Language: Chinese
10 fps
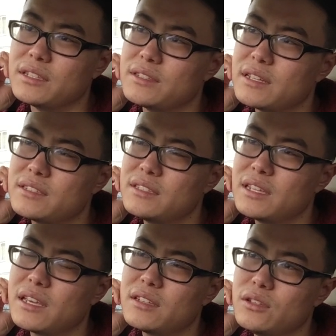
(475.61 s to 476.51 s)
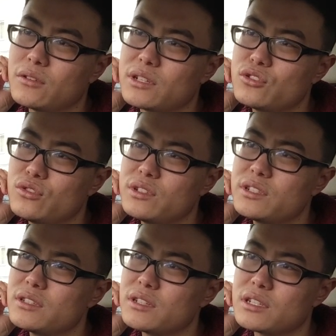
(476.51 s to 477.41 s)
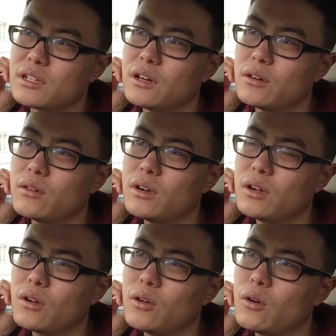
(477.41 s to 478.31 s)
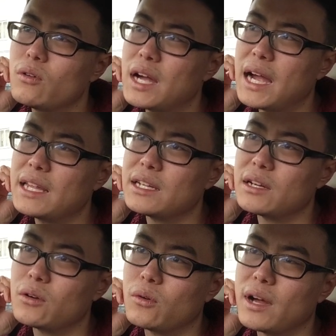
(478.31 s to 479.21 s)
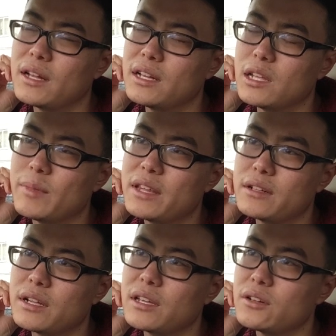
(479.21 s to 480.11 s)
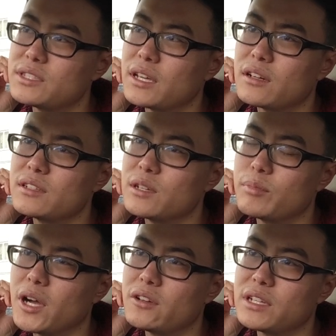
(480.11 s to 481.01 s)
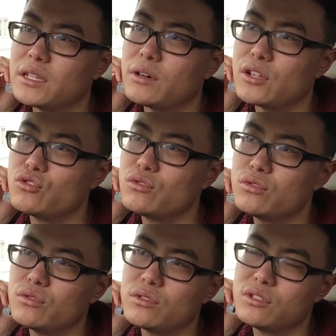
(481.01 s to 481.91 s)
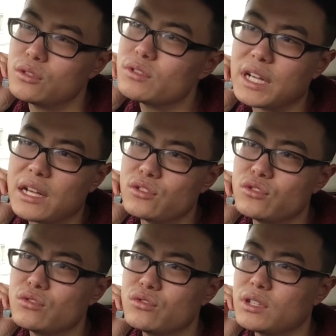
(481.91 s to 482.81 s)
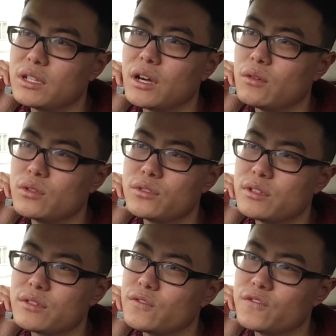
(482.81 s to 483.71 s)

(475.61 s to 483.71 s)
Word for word: 你在今天有人去世的时候，公开的管里面的人要钱，而且不要钱的话，继续纠缠，继续的要，我觉得是